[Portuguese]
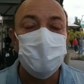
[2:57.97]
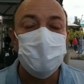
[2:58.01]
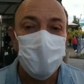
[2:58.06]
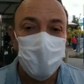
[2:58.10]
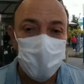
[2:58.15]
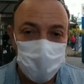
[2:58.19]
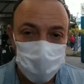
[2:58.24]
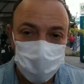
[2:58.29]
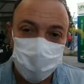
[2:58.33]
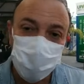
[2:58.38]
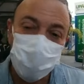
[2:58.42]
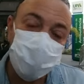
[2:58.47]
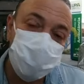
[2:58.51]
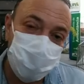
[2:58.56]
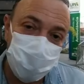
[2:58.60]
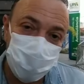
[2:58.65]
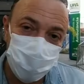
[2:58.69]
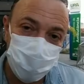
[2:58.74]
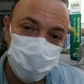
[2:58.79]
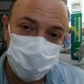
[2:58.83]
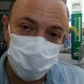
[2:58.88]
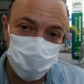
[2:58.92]

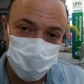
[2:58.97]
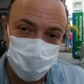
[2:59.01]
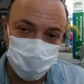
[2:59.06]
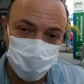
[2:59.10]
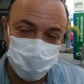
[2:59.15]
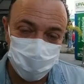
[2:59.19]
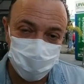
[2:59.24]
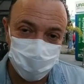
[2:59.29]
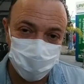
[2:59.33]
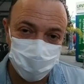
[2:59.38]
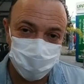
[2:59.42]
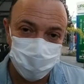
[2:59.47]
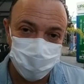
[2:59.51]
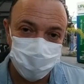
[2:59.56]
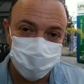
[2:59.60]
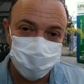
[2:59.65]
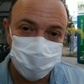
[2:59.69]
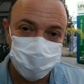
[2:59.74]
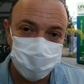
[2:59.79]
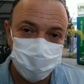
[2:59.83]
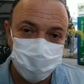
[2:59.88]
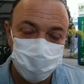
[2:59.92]
aguardando internação.
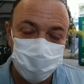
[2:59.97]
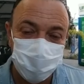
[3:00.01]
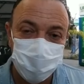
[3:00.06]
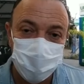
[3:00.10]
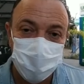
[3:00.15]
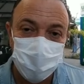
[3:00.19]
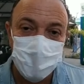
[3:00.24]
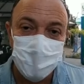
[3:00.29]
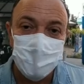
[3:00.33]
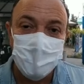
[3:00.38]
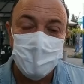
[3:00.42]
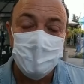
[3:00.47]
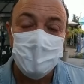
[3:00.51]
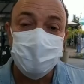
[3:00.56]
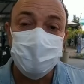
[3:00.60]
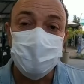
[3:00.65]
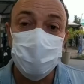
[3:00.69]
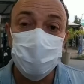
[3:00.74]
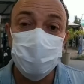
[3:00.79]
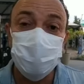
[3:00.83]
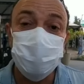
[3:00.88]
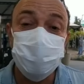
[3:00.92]

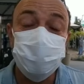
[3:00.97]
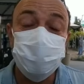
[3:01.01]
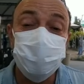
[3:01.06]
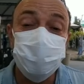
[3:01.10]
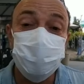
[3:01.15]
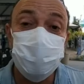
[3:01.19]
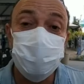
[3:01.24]
Então, isso